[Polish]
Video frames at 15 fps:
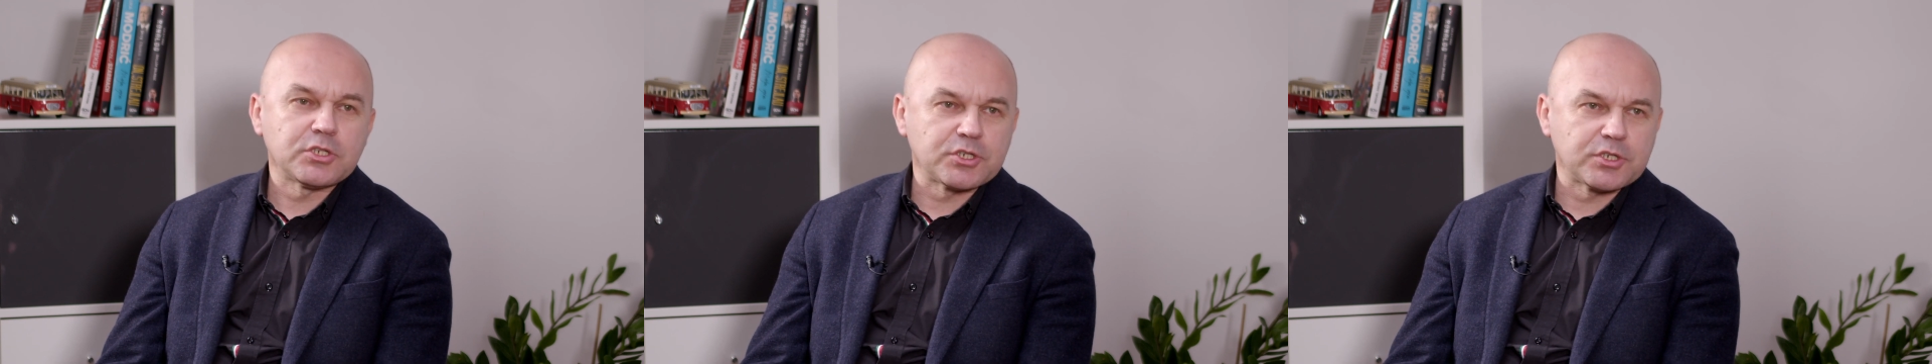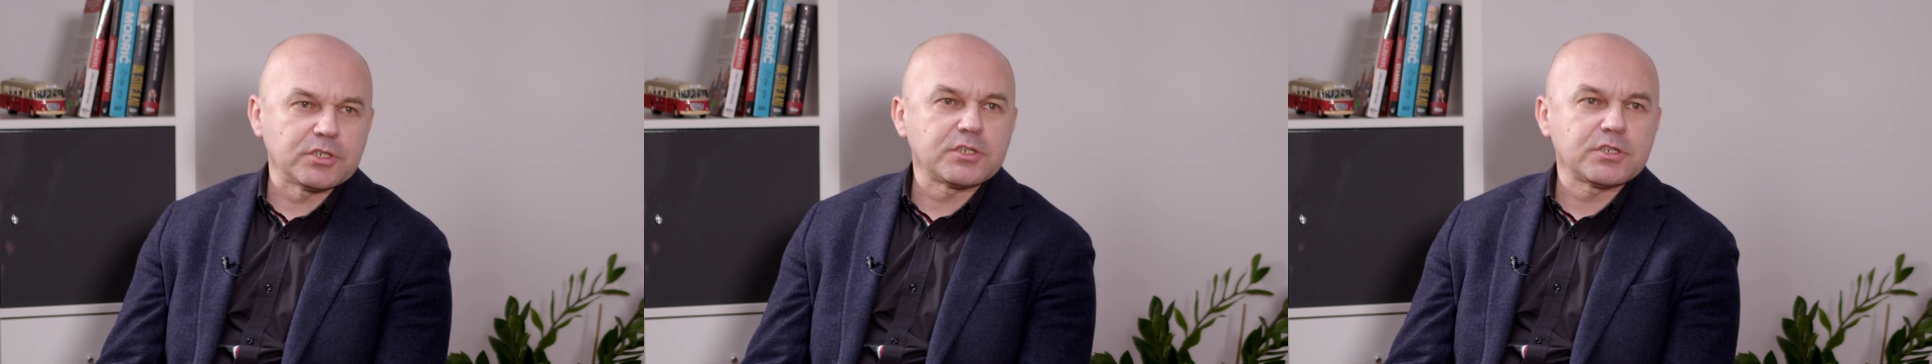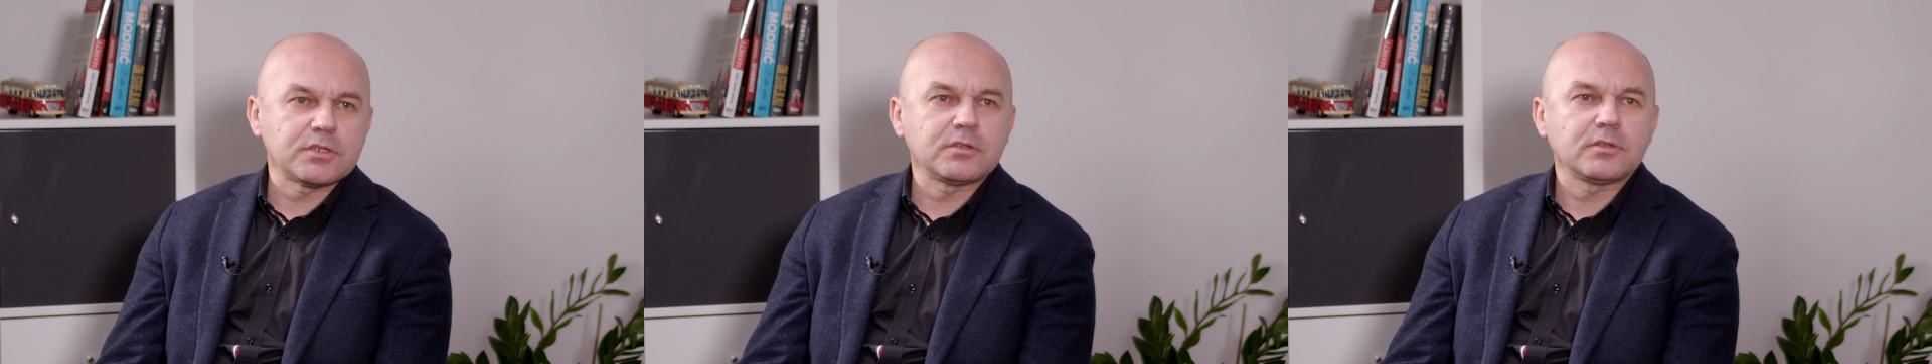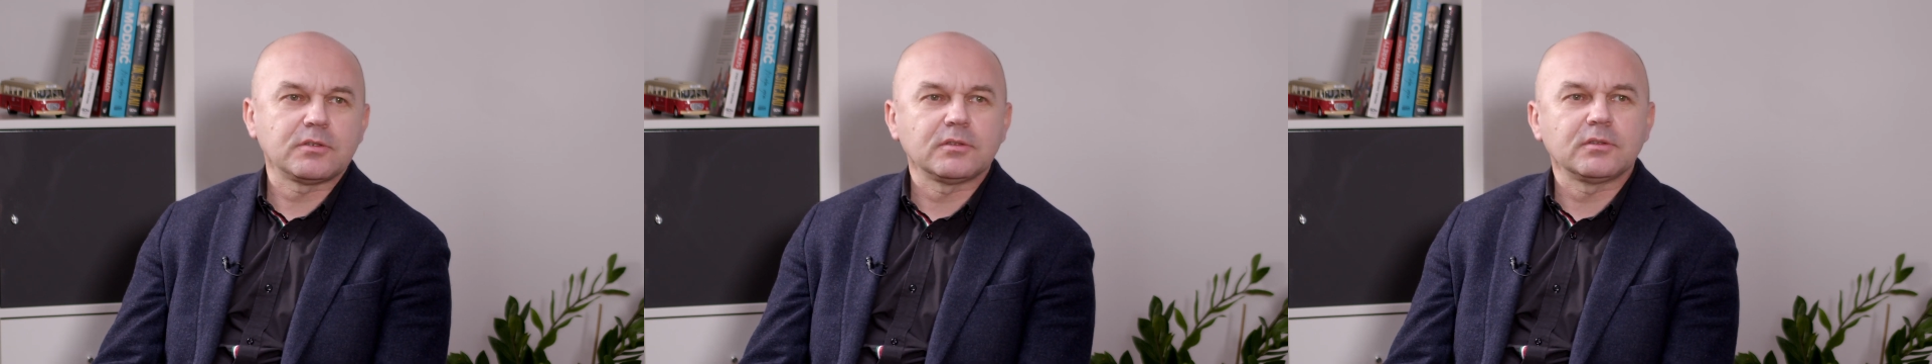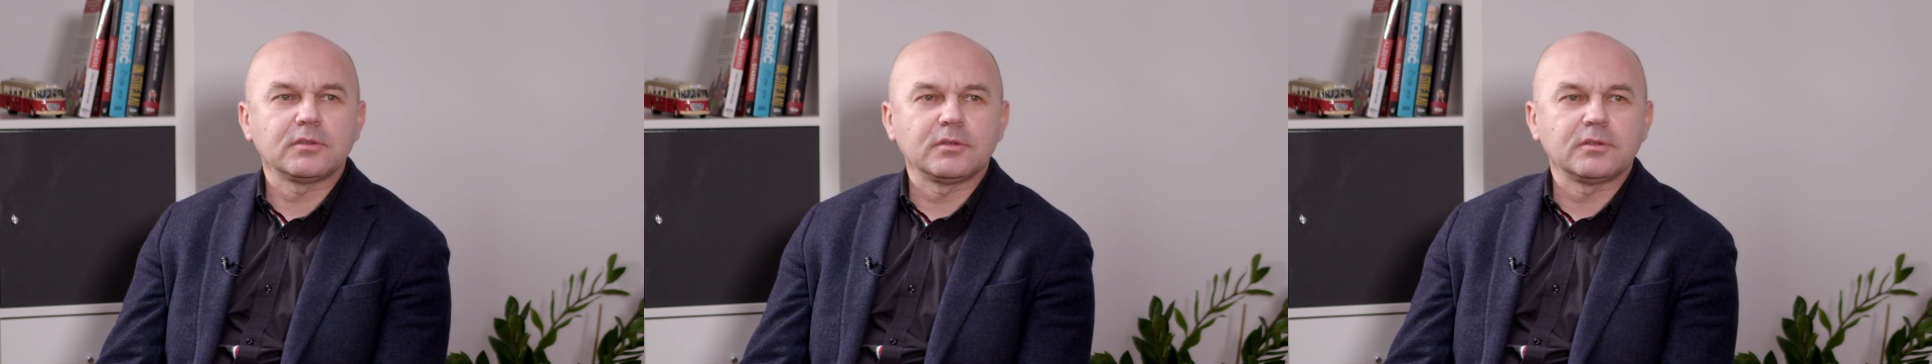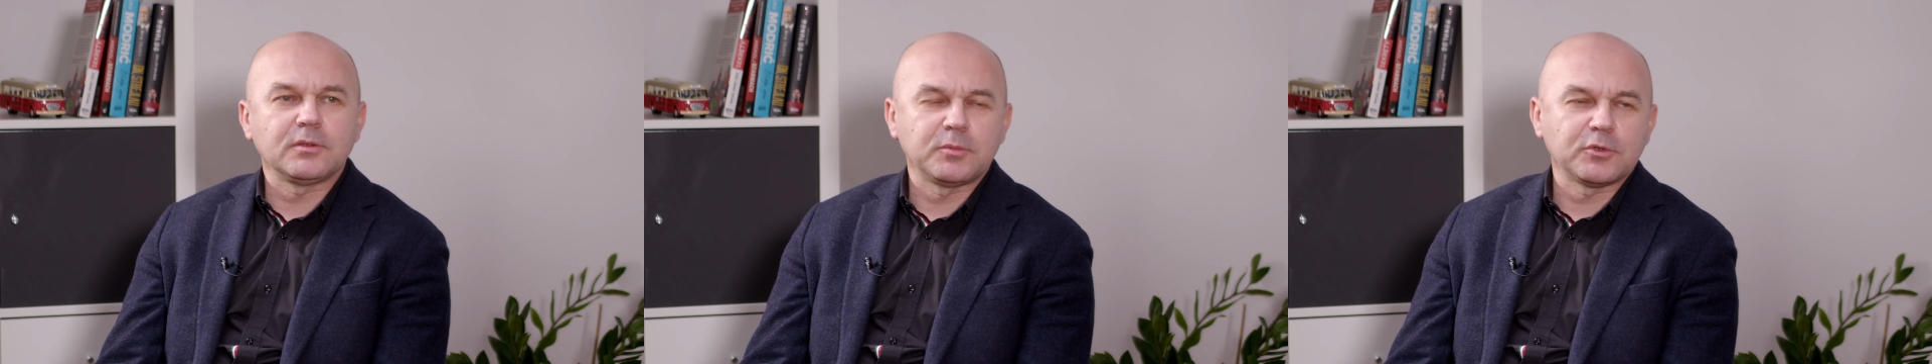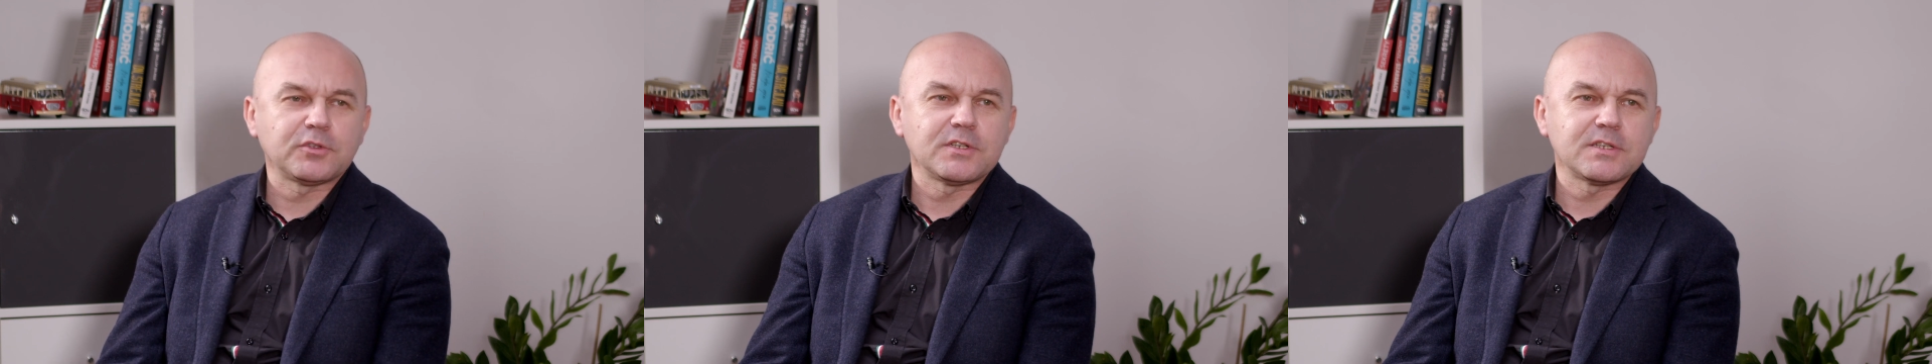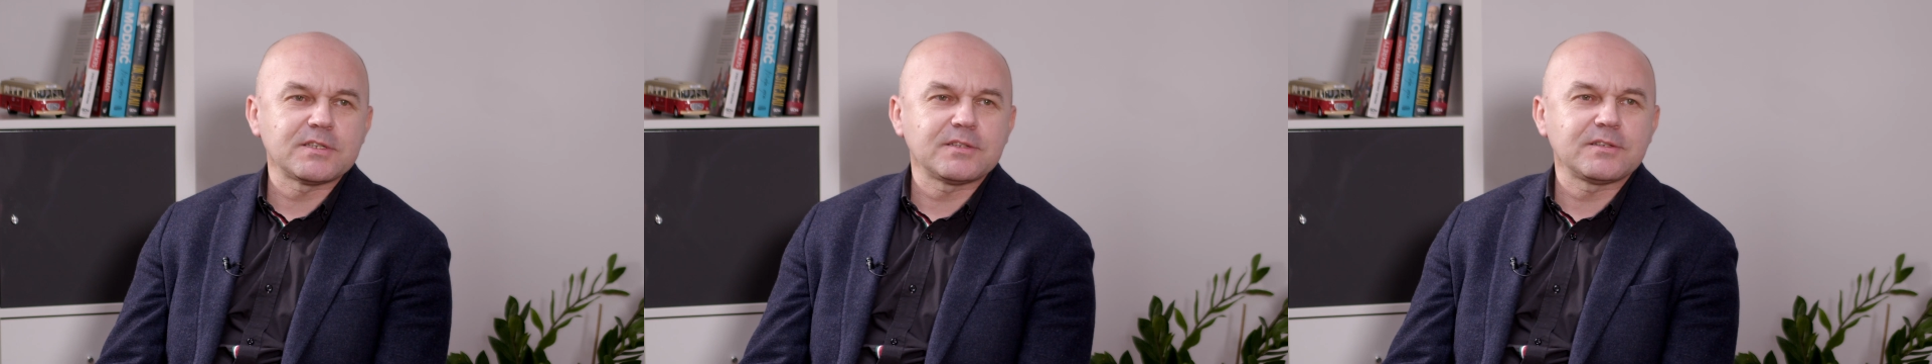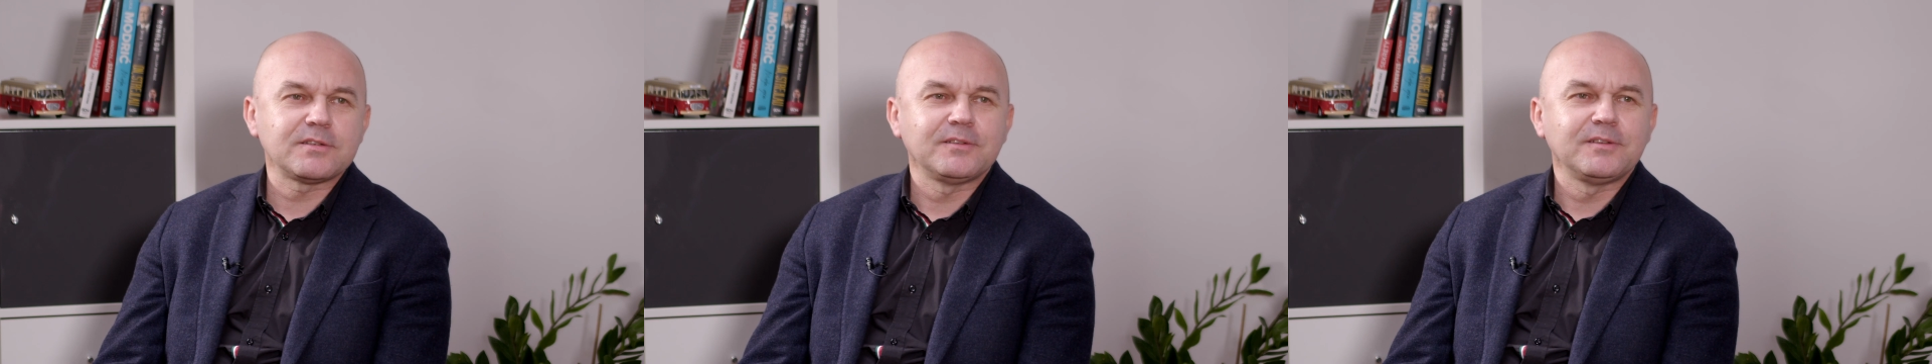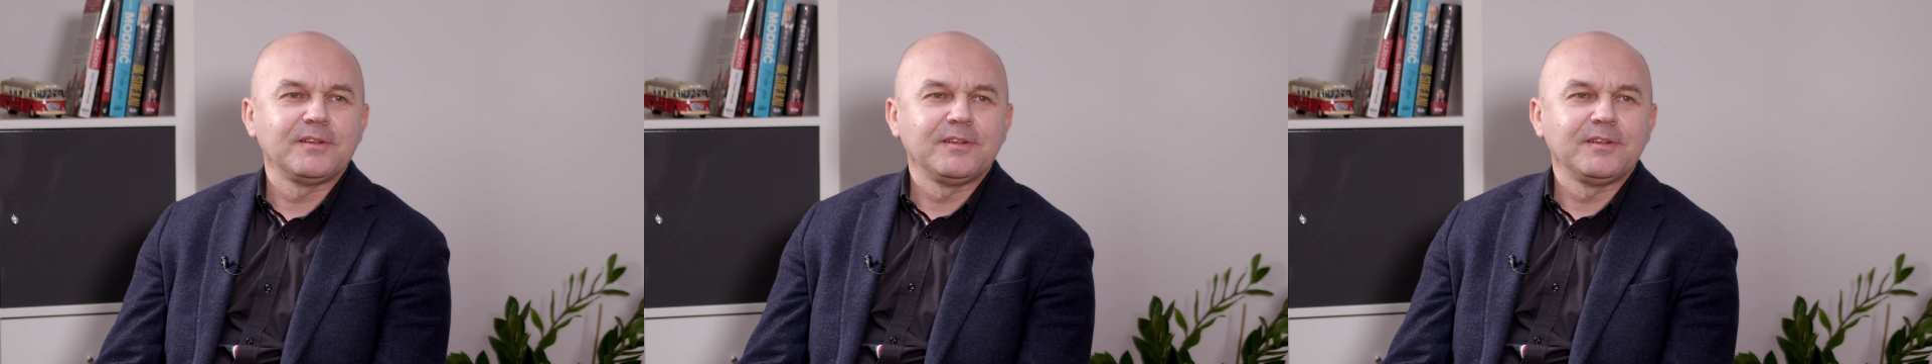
żyć, y, no bo to jest